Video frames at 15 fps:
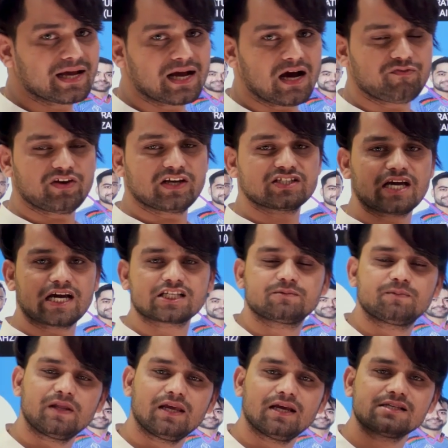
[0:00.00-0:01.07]
हैं काफ़ी अच्छा
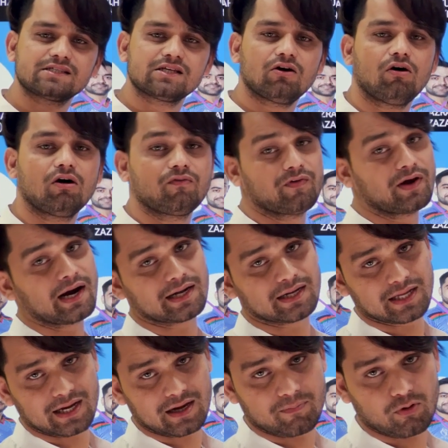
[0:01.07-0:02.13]
एक्सपीरियंस है और
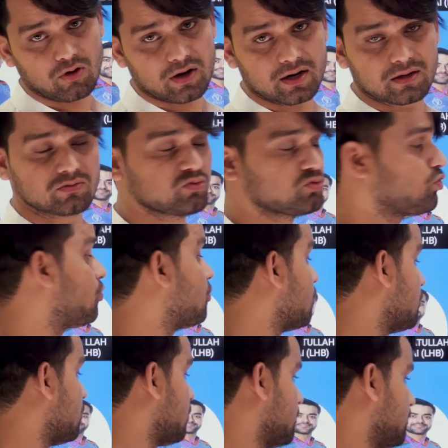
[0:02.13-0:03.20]
विकेट टेकर बॉलर है तो
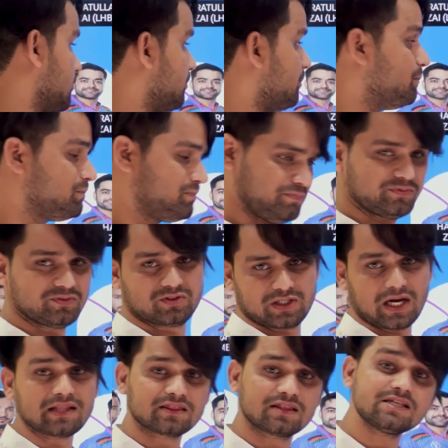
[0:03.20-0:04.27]

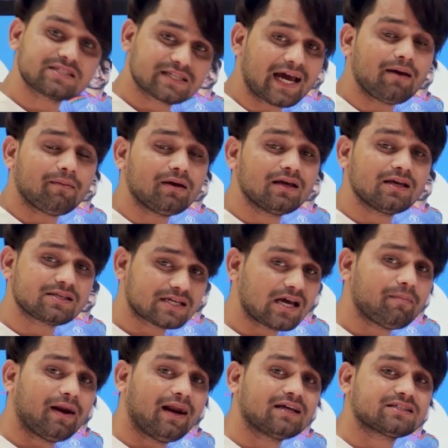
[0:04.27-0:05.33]
चांद इसका इसका
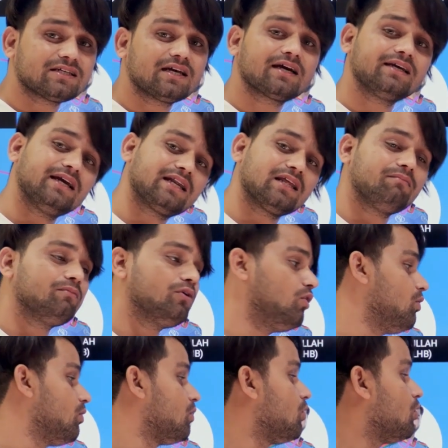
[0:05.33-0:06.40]
ही बनना चाहिए कि ये टीम में हो